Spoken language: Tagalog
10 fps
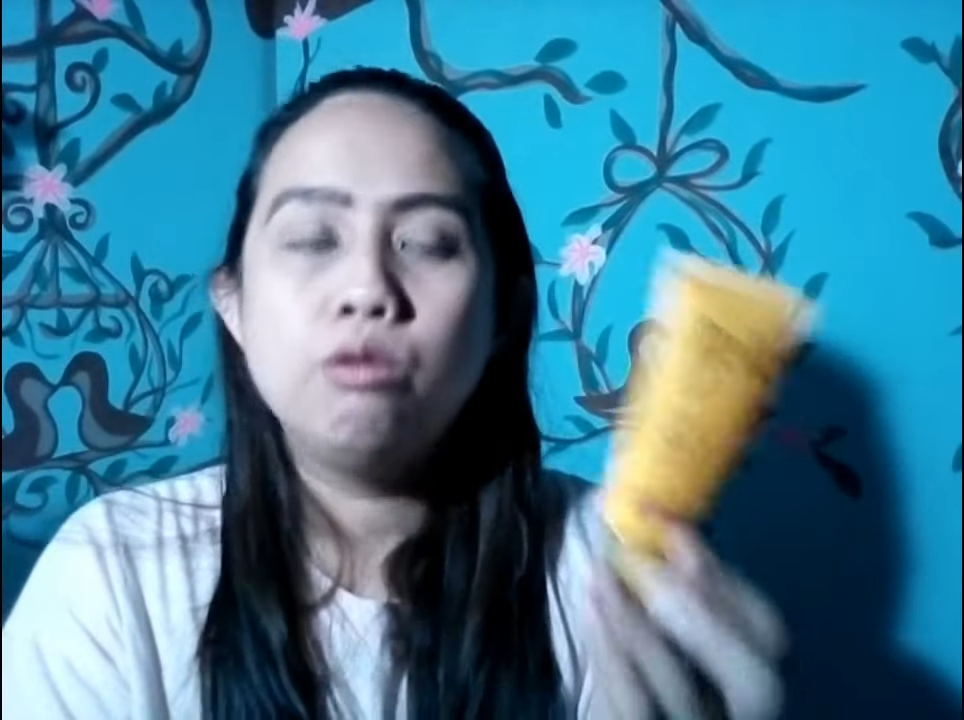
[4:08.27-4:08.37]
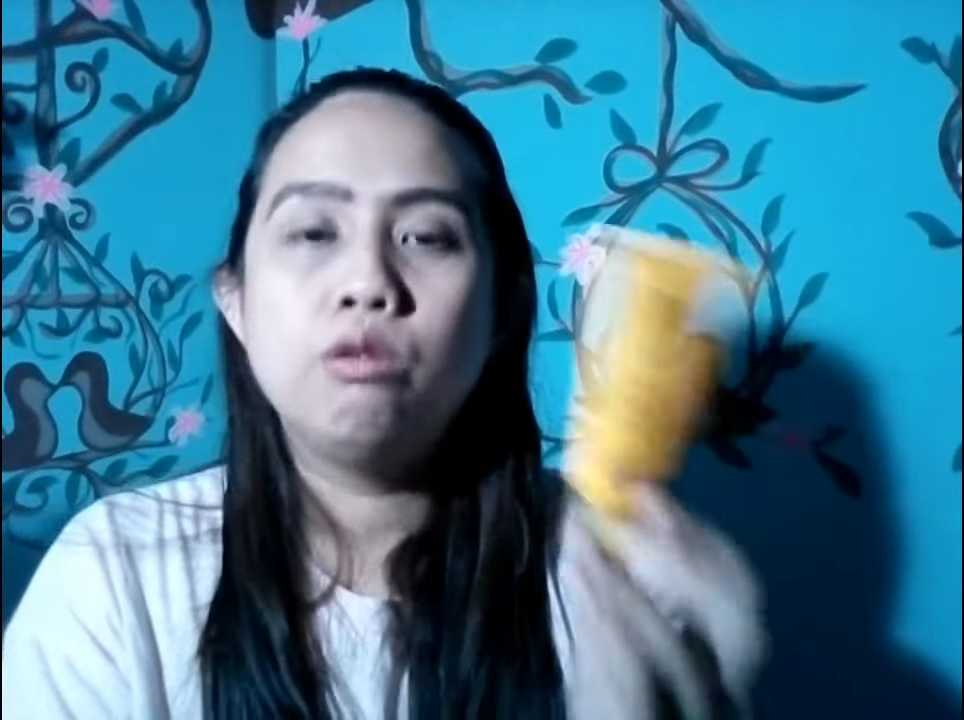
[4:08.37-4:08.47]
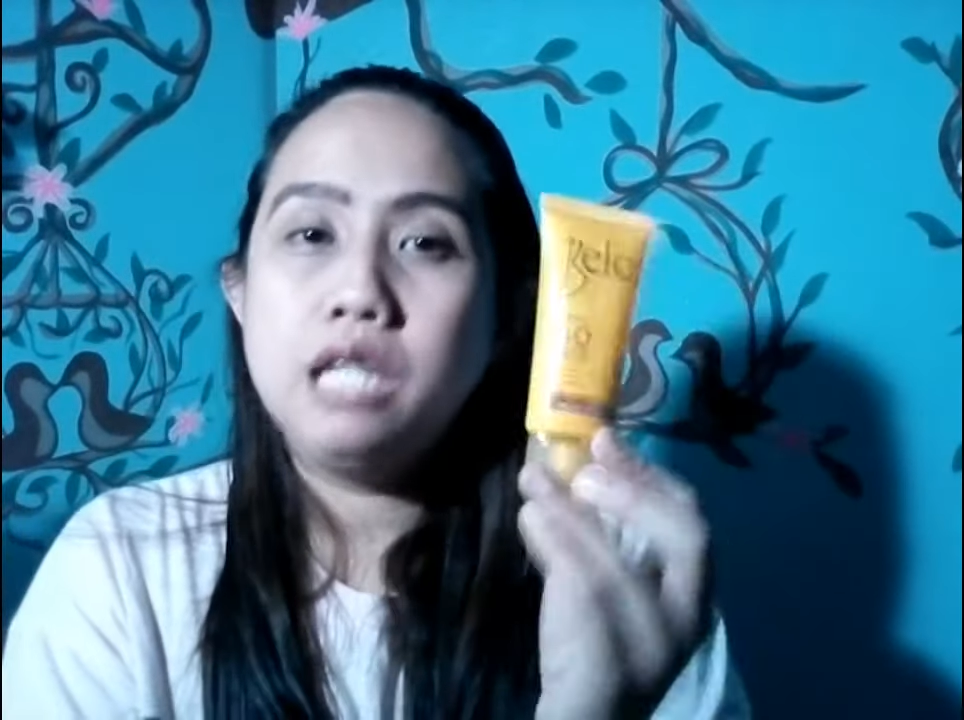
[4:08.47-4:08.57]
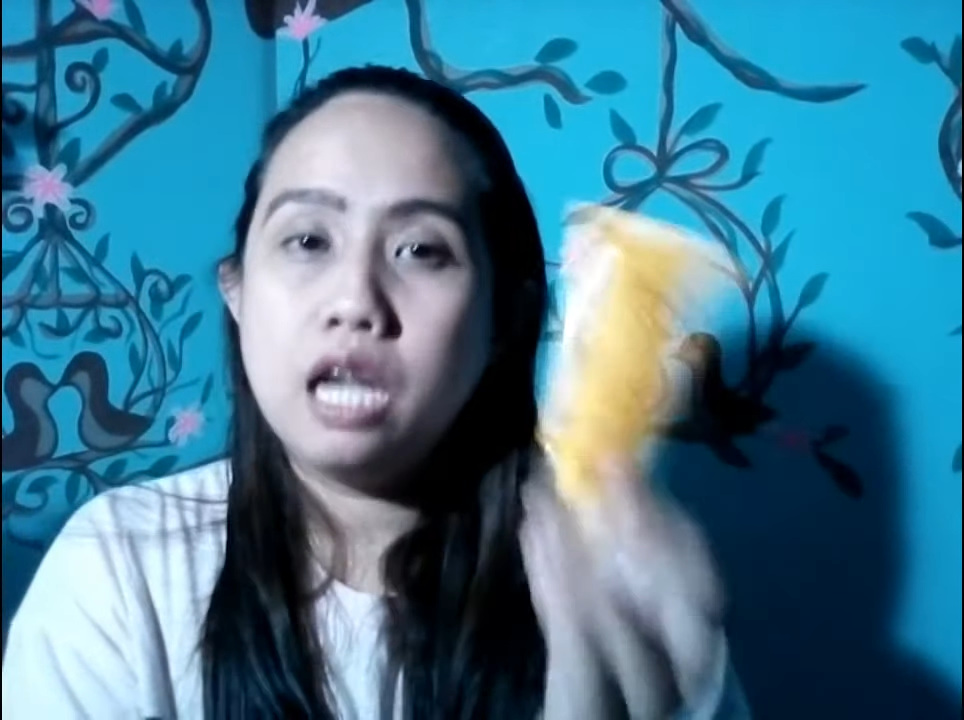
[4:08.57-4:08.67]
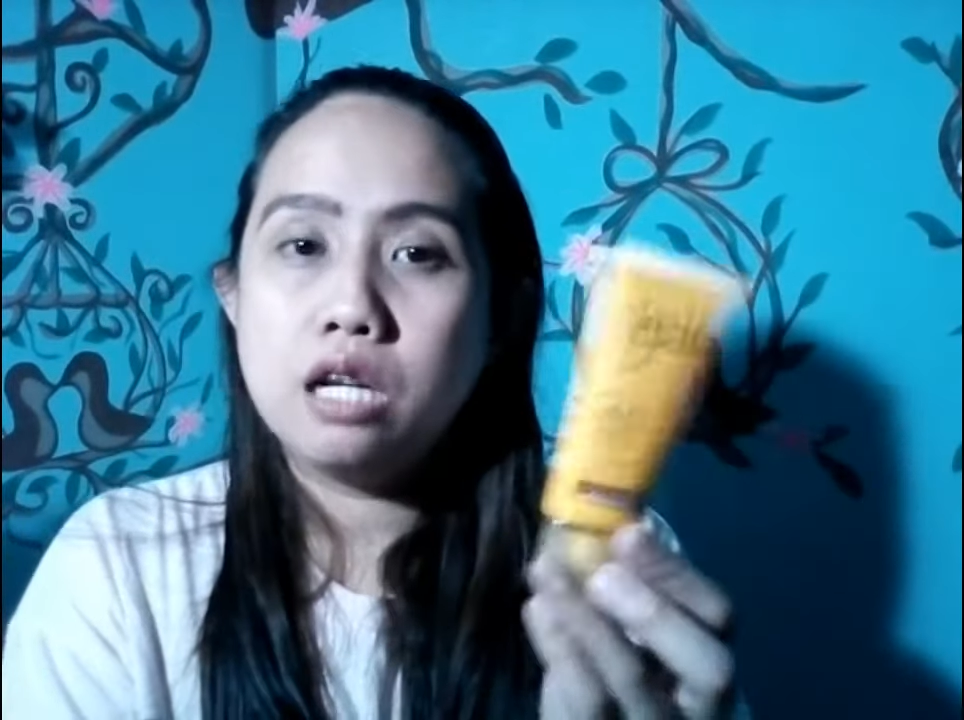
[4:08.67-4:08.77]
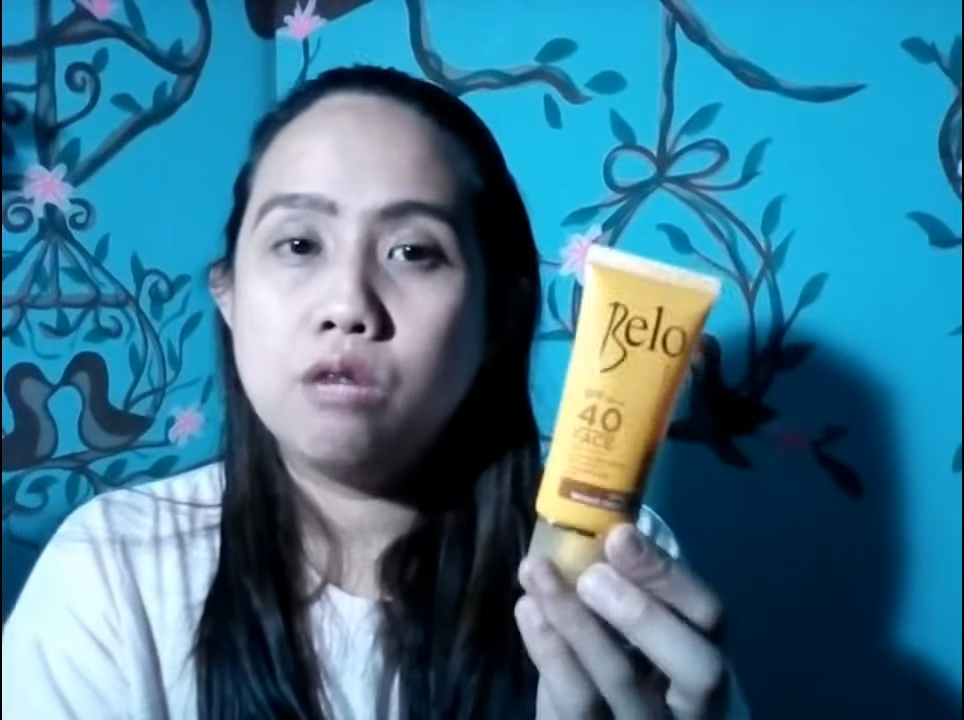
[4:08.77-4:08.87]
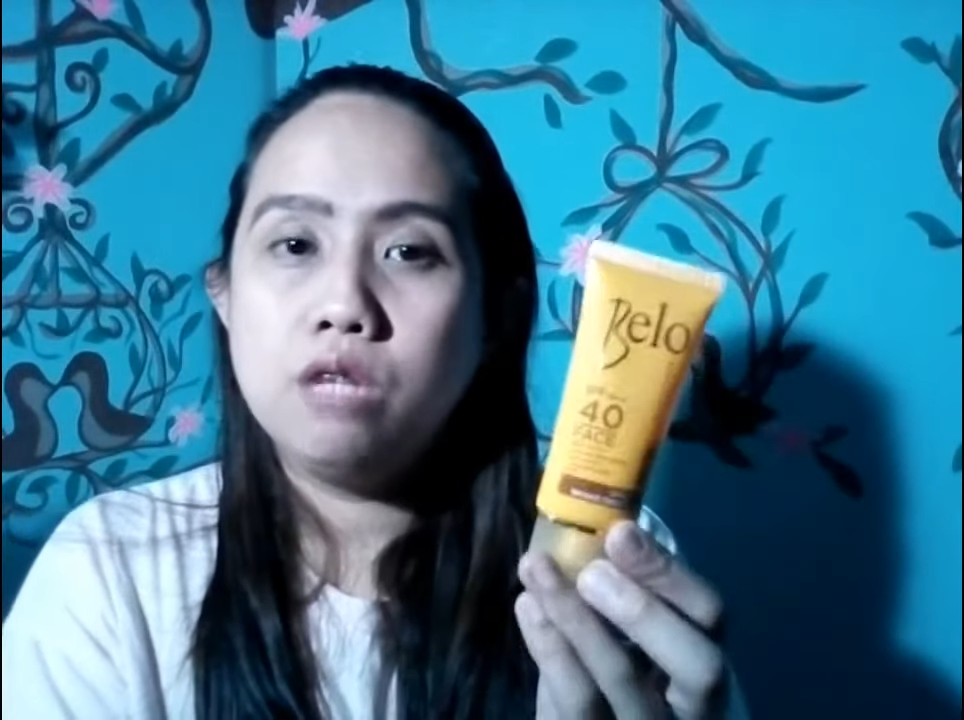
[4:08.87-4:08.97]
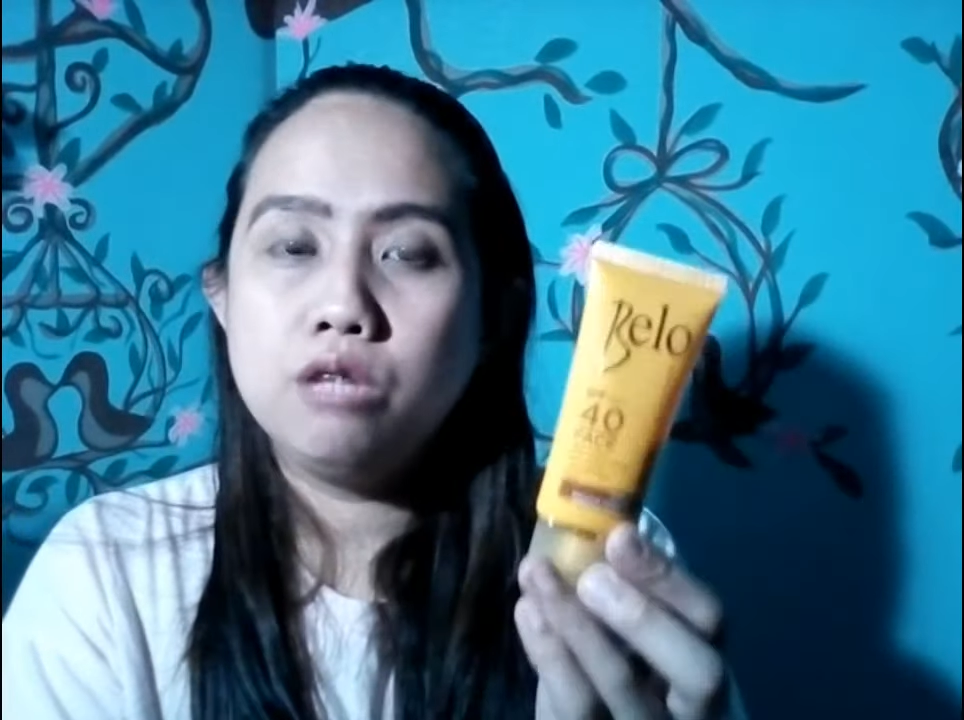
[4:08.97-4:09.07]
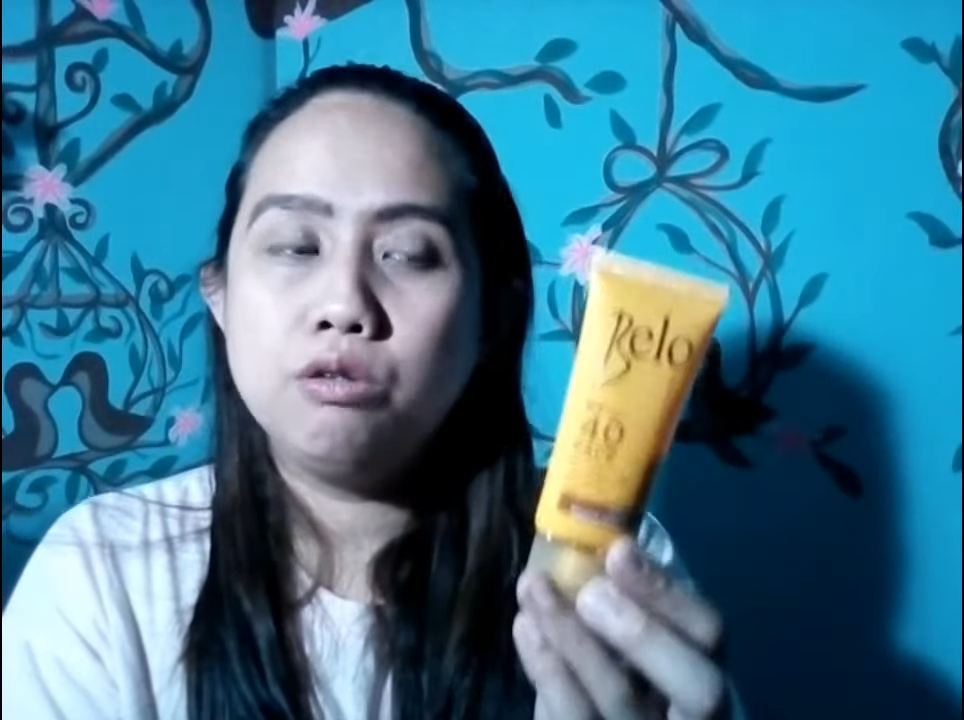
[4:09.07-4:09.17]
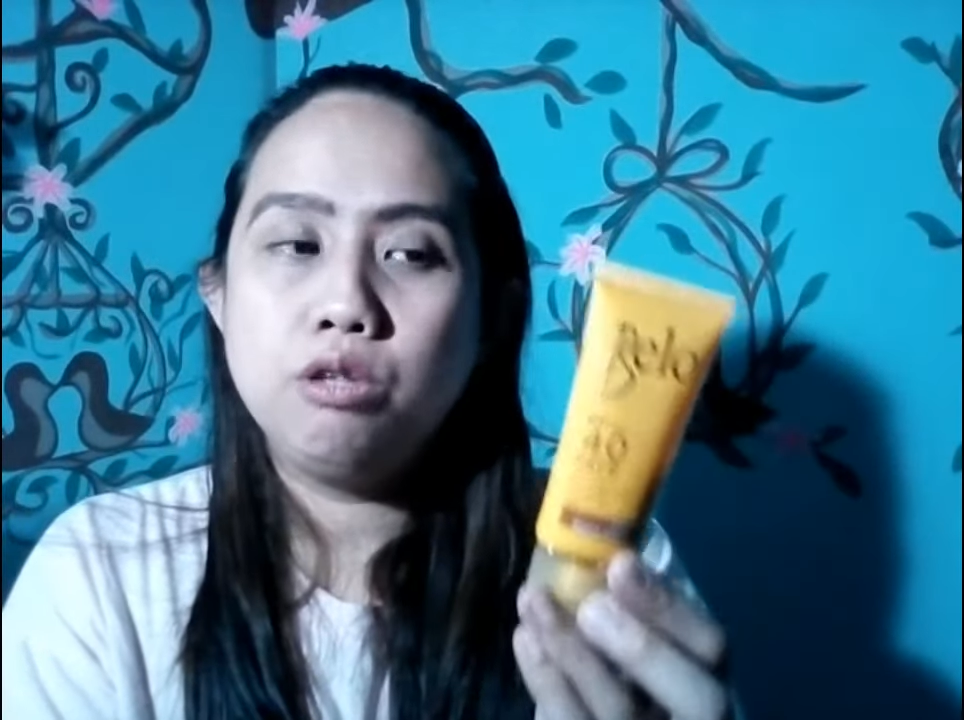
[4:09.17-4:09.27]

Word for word: Binayaran ko lang yung